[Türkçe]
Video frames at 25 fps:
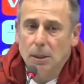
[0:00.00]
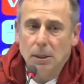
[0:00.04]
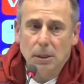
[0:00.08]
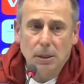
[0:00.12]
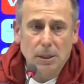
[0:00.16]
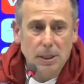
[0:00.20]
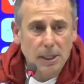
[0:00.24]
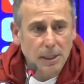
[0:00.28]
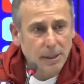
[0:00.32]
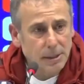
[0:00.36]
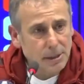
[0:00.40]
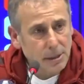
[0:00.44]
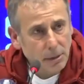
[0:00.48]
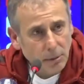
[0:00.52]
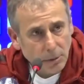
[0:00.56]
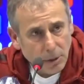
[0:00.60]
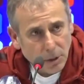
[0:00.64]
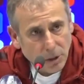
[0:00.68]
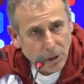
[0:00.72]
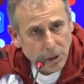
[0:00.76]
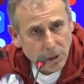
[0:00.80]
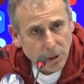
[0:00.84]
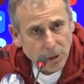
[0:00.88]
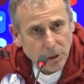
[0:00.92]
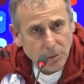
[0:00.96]
Yarın sabah
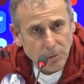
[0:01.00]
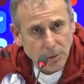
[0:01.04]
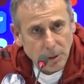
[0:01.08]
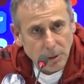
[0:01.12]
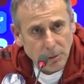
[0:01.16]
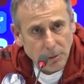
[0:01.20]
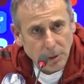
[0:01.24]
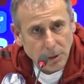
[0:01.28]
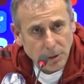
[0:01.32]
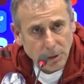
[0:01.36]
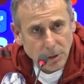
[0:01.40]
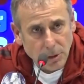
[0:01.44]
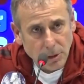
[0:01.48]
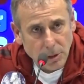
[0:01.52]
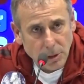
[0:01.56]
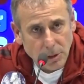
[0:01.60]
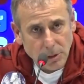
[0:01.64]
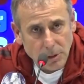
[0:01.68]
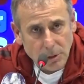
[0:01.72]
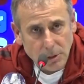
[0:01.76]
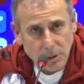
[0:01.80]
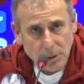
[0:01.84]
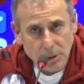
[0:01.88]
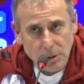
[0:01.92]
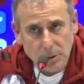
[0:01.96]
çalışmaya
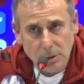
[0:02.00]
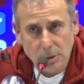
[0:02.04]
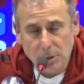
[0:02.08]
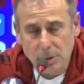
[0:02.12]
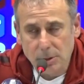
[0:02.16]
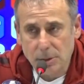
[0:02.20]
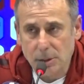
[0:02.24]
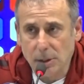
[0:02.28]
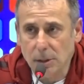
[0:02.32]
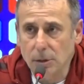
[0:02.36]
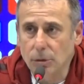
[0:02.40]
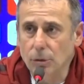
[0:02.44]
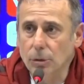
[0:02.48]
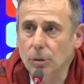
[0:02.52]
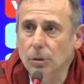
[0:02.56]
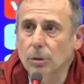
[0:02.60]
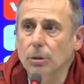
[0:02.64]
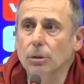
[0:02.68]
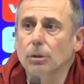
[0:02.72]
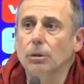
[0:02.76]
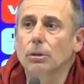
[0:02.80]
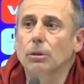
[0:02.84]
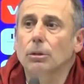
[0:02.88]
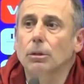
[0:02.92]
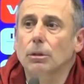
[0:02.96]
başlayacağız. Salı günü
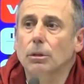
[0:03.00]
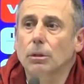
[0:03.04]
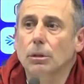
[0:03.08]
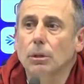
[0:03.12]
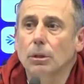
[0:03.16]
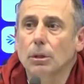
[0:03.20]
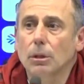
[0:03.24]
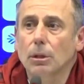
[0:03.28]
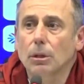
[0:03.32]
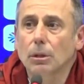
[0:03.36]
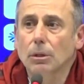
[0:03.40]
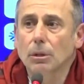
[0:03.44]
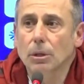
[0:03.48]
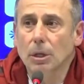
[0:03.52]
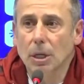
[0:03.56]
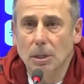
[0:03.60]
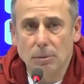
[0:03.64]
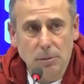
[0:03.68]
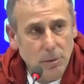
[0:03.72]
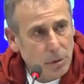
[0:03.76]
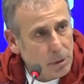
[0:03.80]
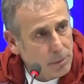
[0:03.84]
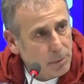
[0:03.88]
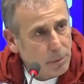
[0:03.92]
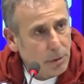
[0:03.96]

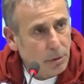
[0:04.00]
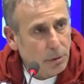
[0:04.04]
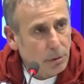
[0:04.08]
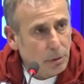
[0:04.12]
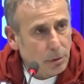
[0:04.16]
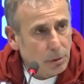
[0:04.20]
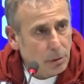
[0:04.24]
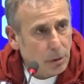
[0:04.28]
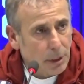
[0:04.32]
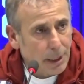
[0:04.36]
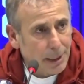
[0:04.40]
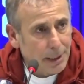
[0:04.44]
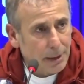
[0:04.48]
Trabzonspor'un olduğu her